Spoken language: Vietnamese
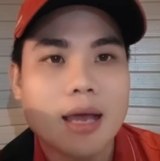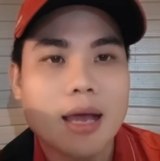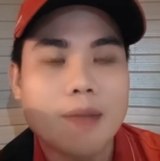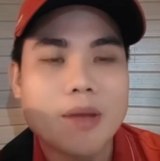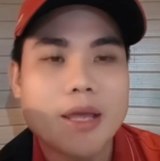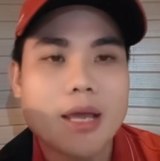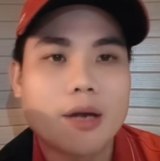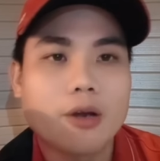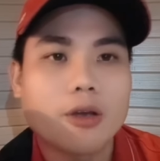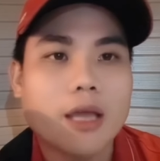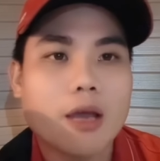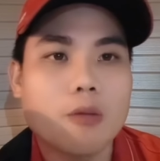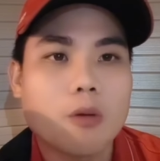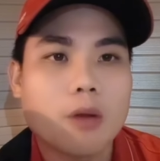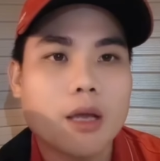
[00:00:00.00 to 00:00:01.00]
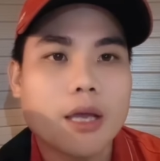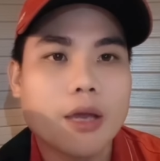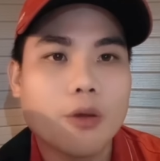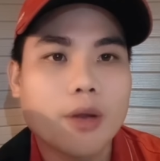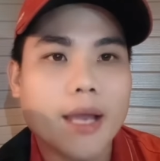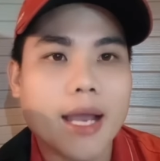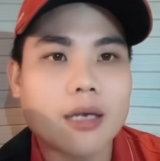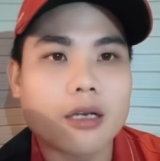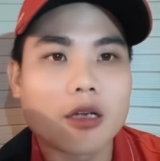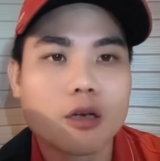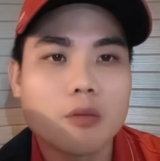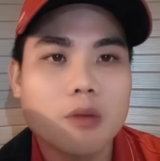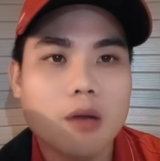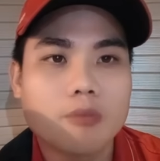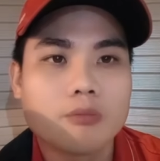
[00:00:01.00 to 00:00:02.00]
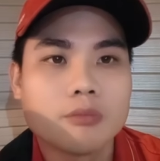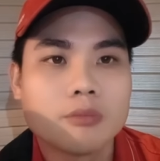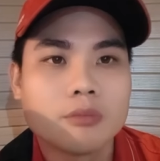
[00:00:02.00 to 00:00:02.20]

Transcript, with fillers: à bây giờ nói theo một cái kiểu khác nữa đúng không